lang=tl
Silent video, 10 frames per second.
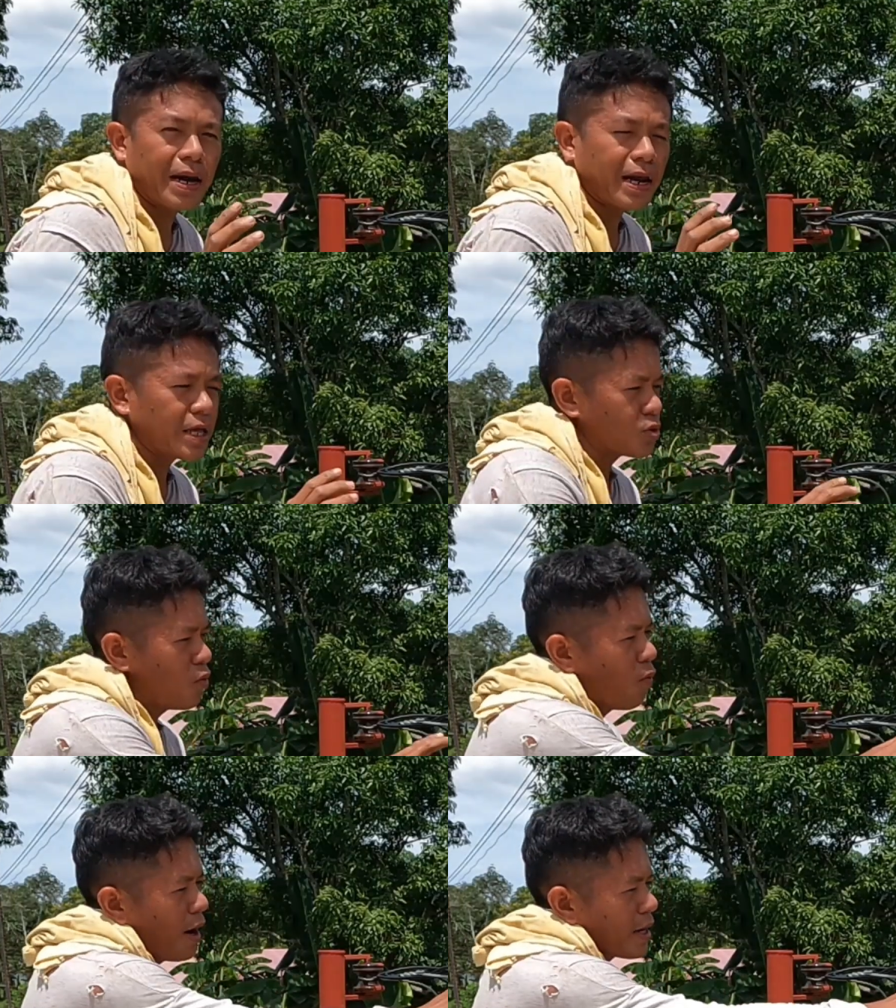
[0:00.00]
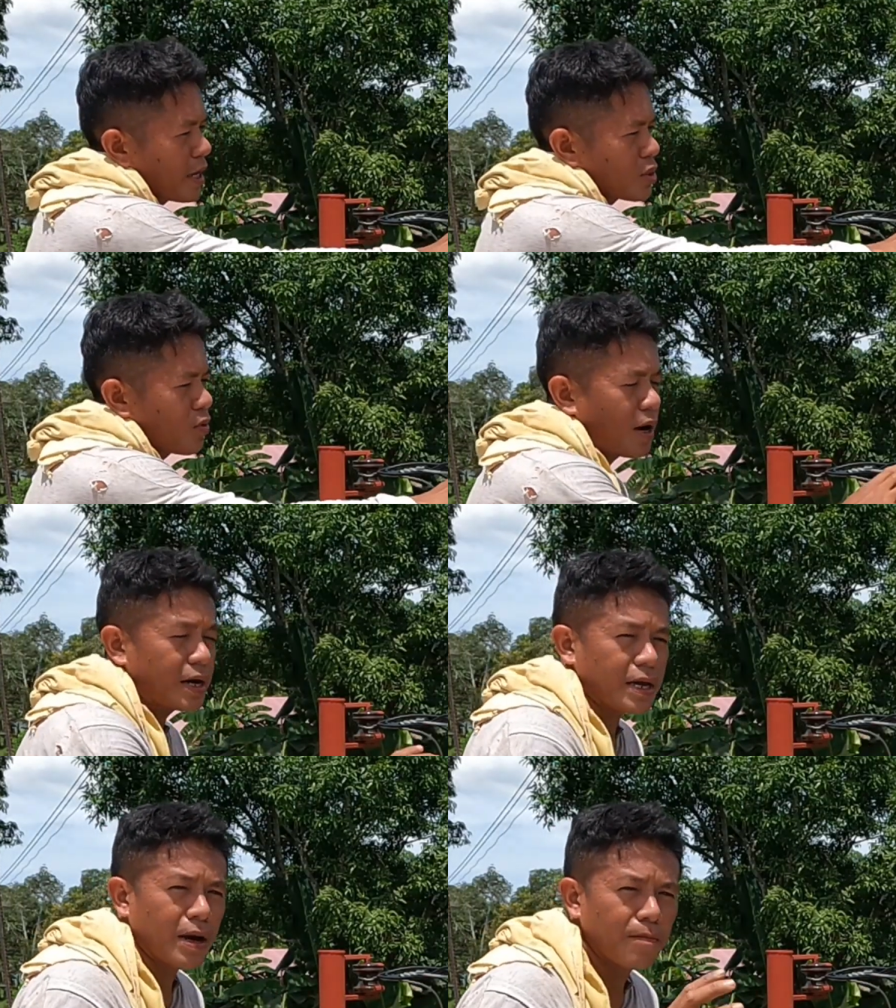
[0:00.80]
para itong wire na to
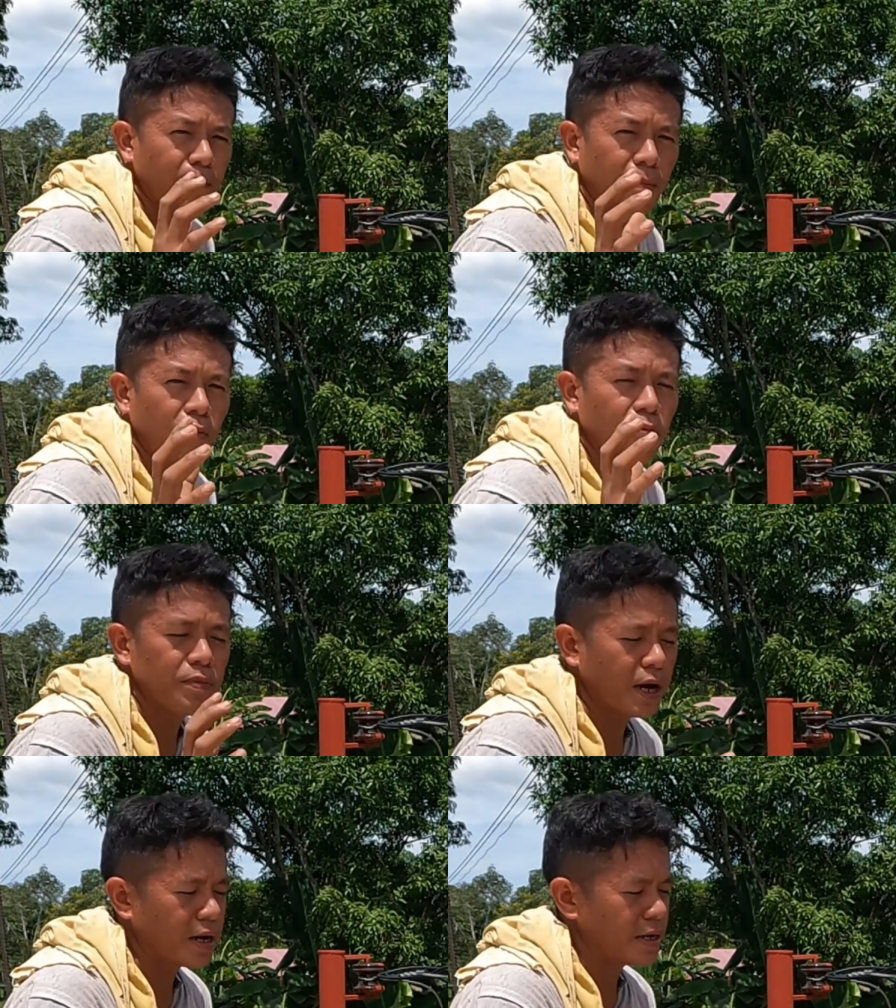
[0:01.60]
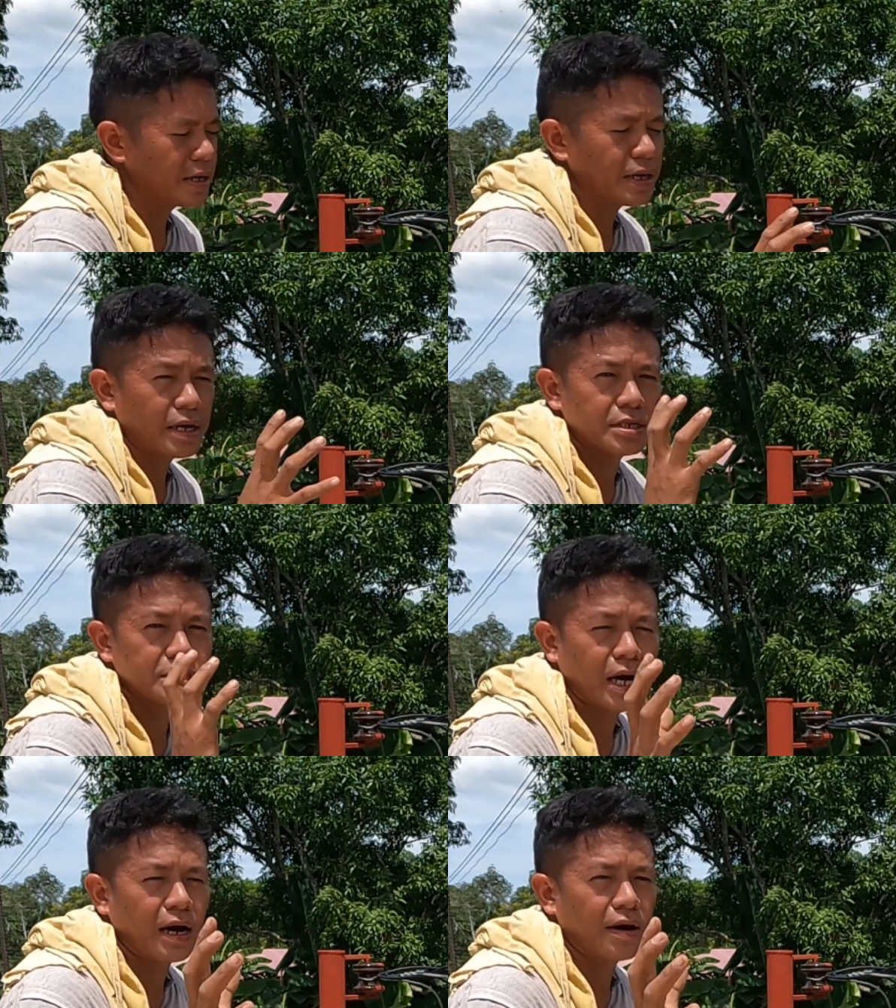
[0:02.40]
ay mamove ng
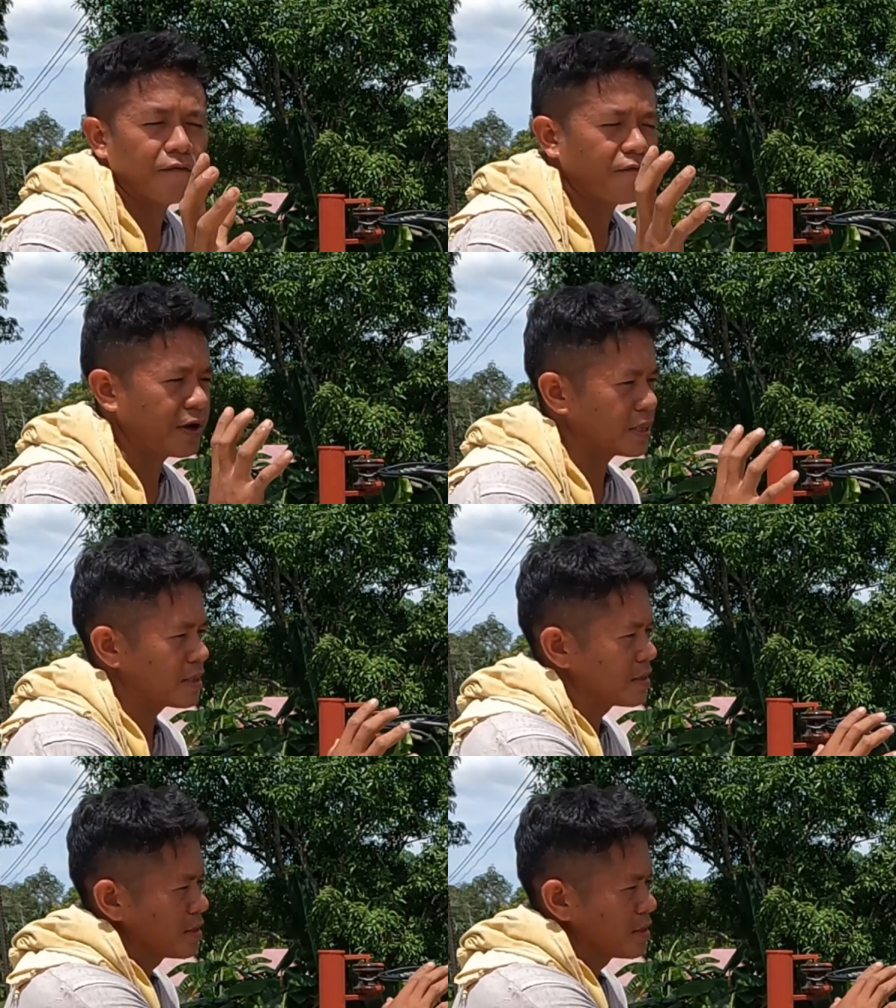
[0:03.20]
isang feet